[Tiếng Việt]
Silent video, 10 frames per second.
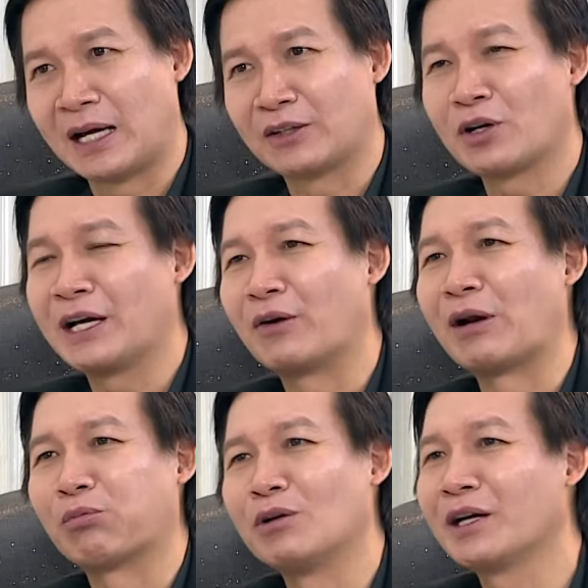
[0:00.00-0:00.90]
anh có khi
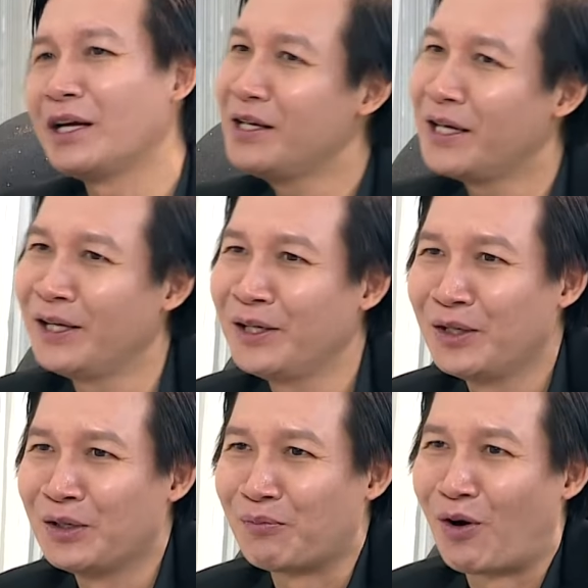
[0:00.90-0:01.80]
nào đặt được cái ý nghĩ
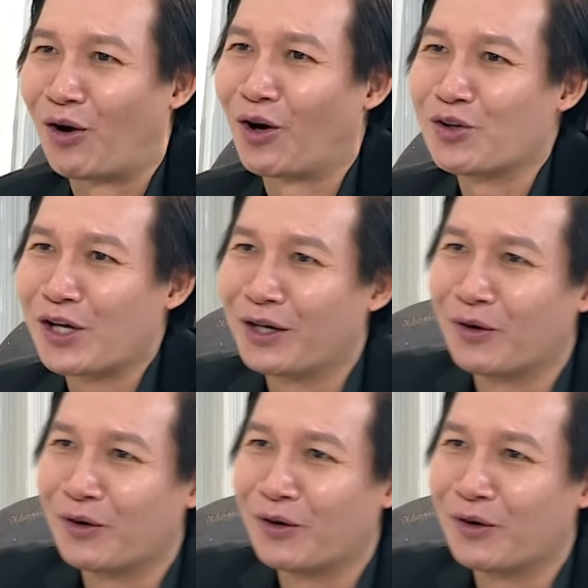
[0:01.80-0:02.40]
mà họ lo cho anh